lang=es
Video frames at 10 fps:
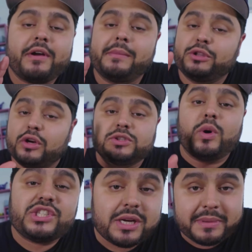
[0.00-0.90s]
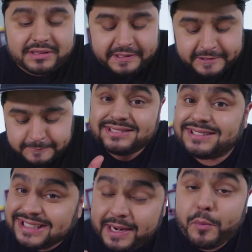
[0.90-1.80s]
family, no les voy a echar mentiras.
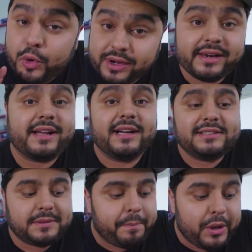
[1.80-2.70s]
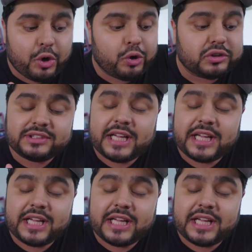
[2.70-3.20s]
Están muy ricas, pero no